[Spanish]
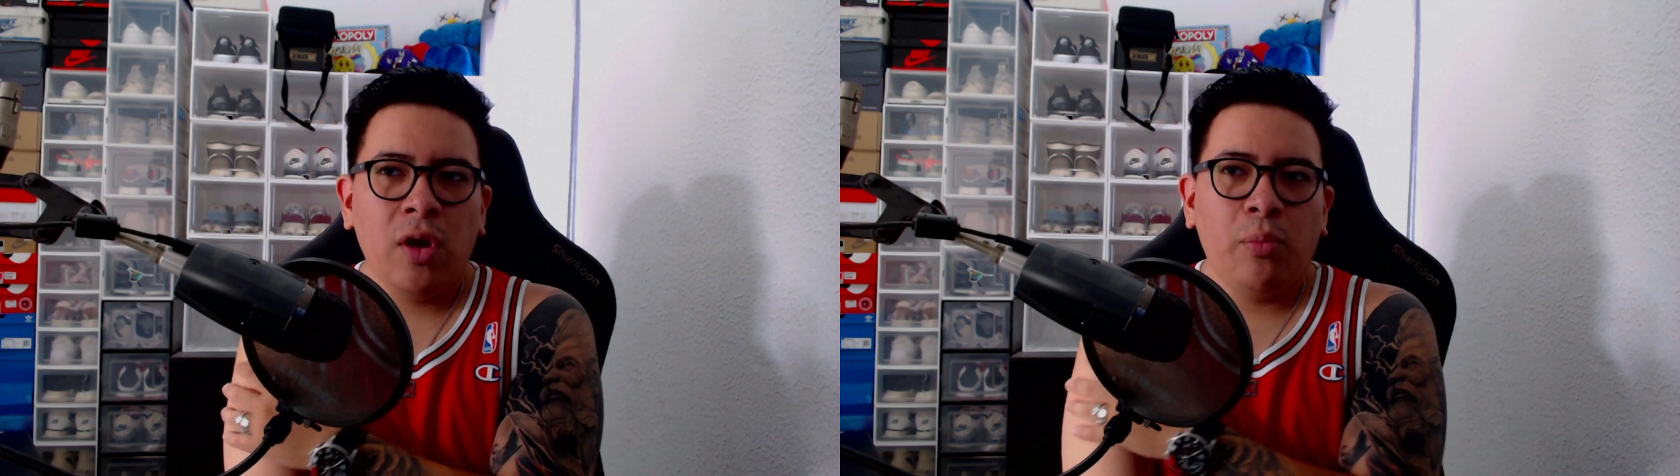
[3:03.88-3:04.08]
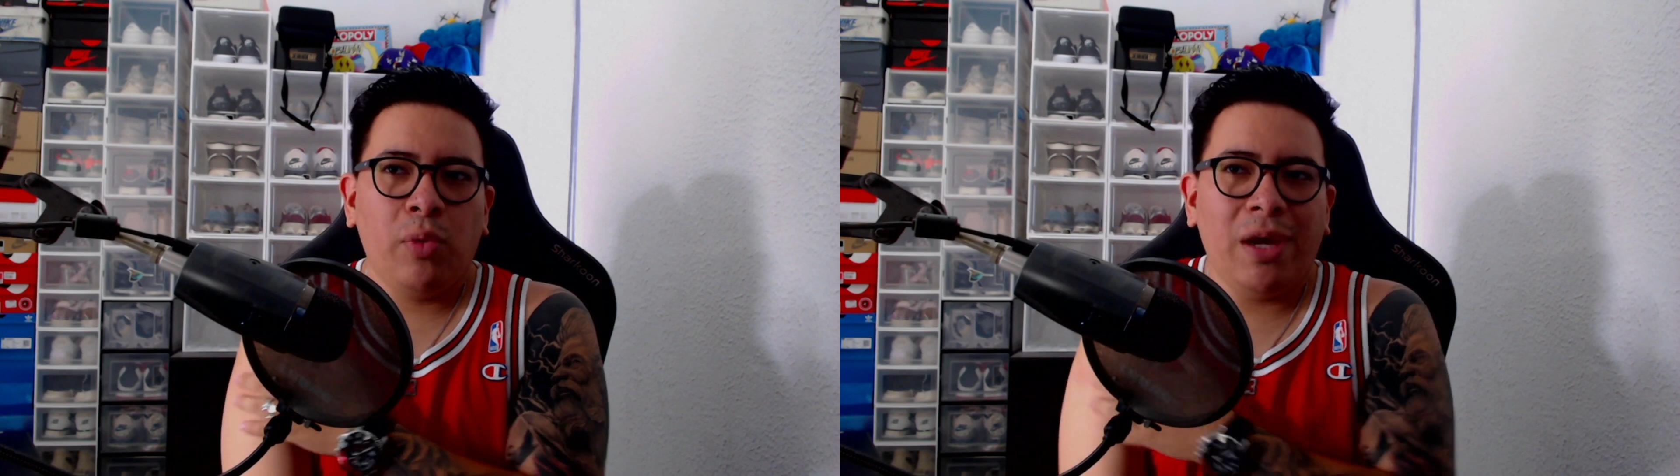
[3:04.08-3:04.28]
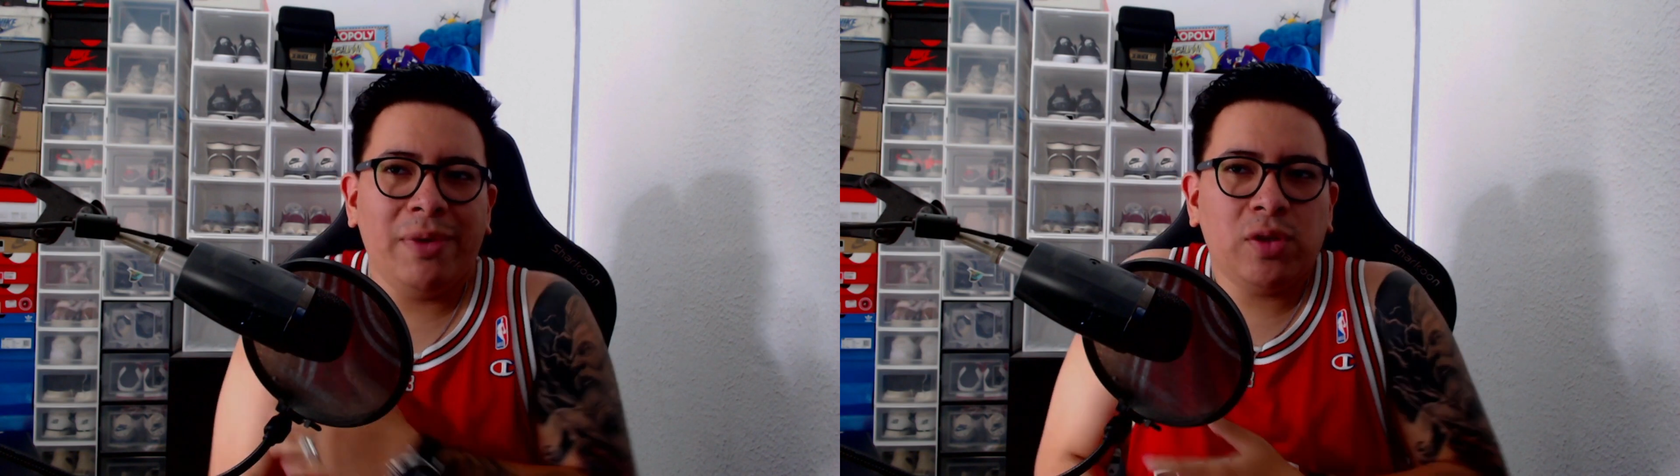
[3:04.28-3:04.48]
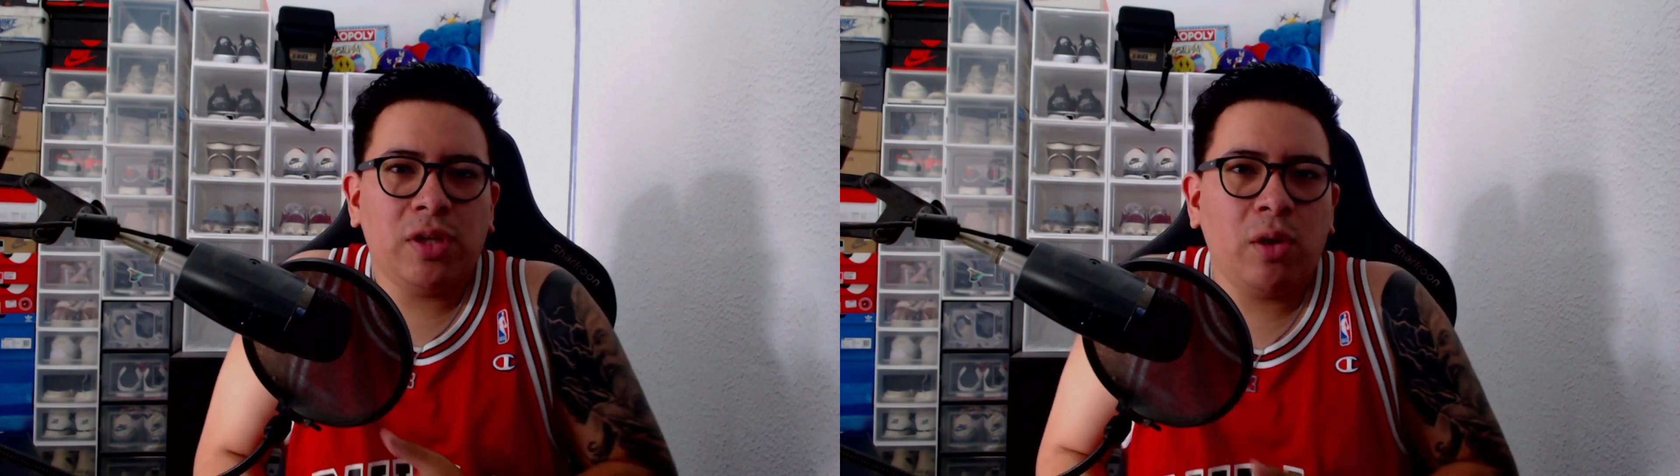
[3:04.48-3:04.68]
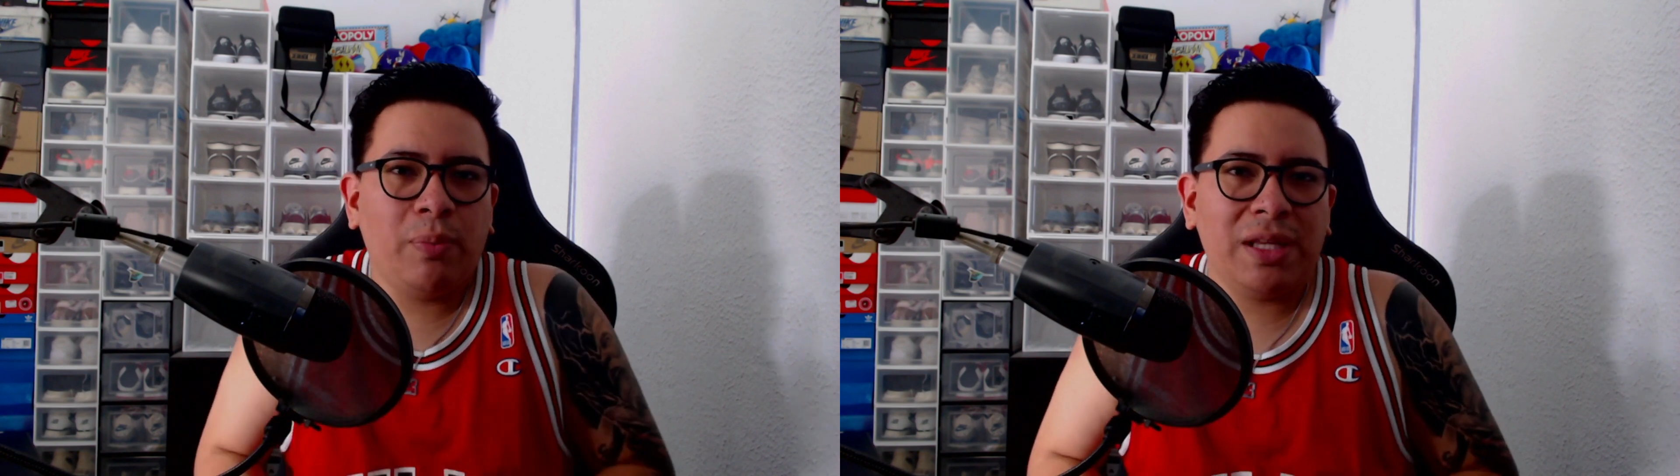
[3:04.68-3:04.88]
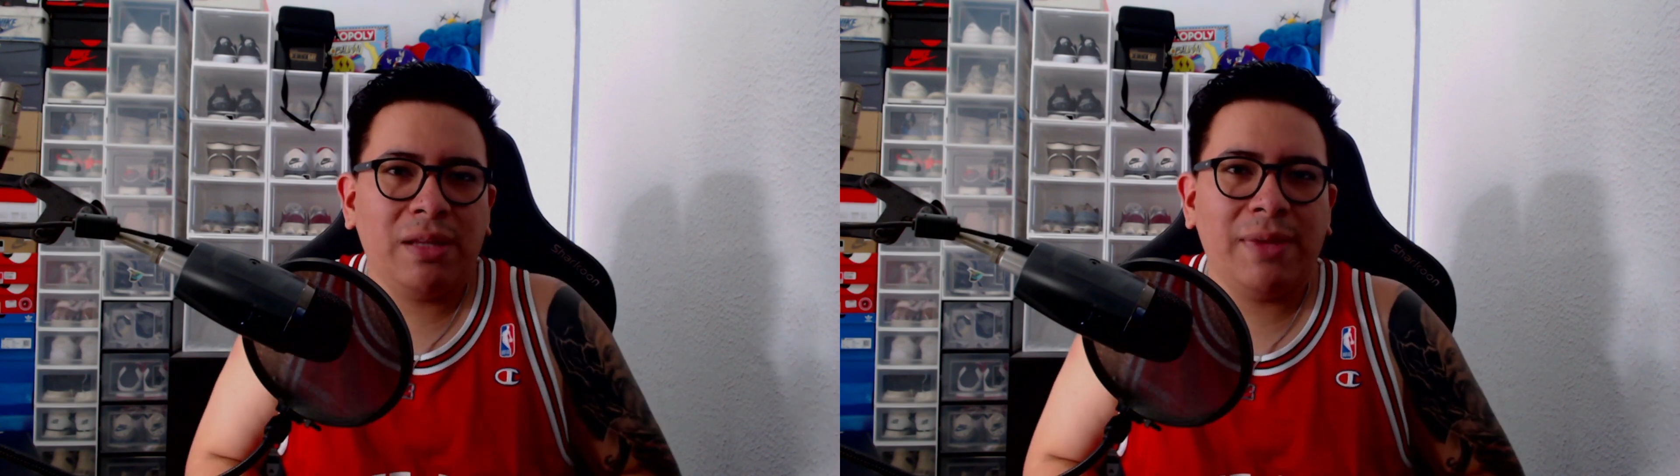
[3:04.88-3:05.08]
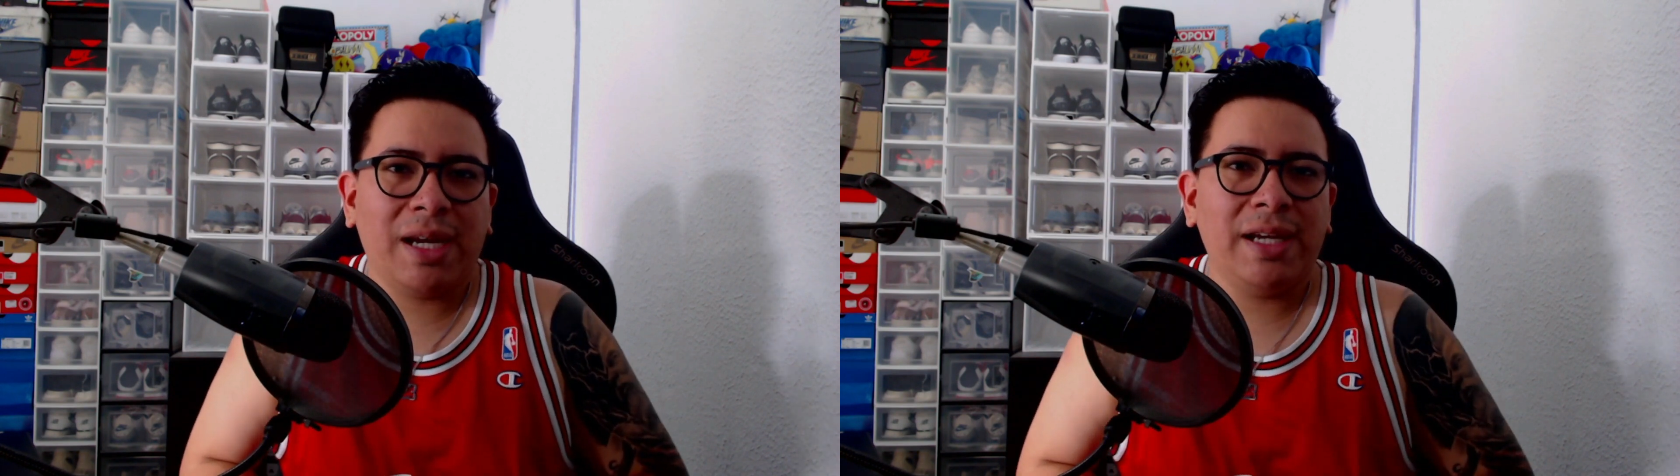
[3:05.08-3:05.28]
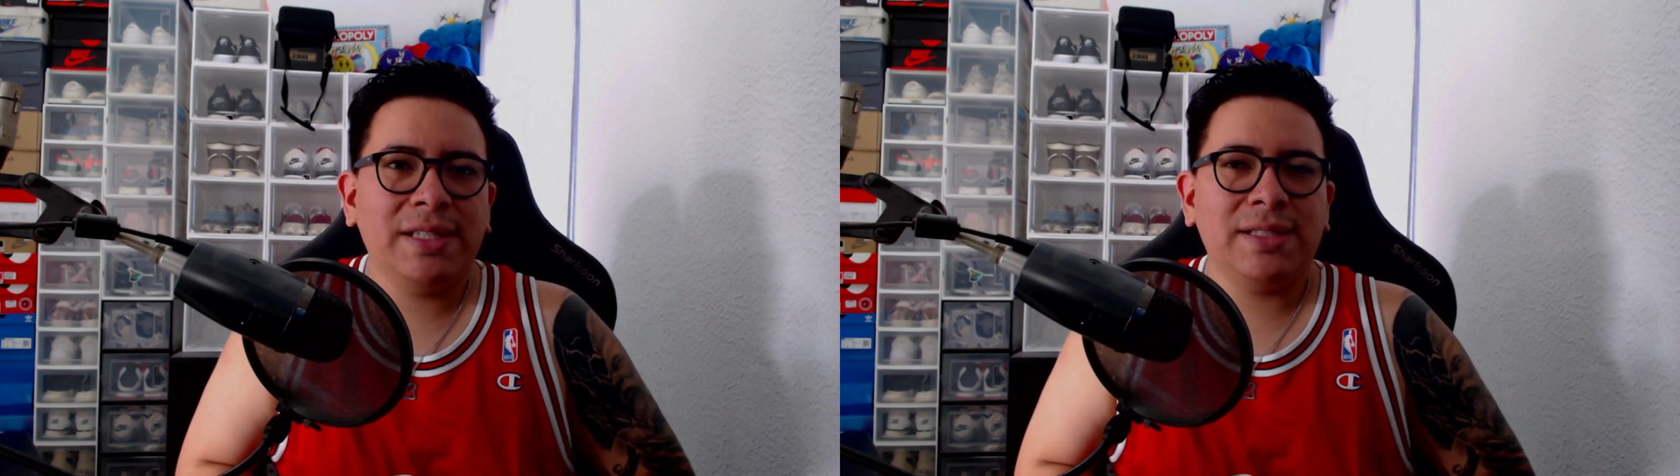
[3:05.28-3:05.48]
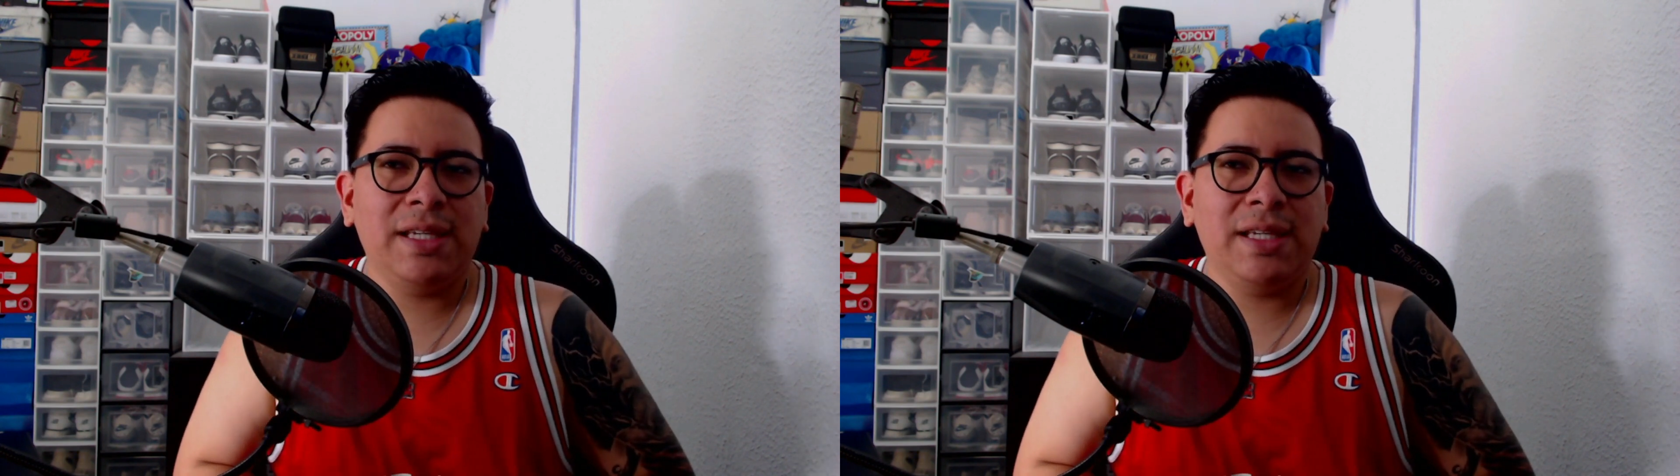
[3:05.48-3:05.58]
Voy a mencionar un par de marcas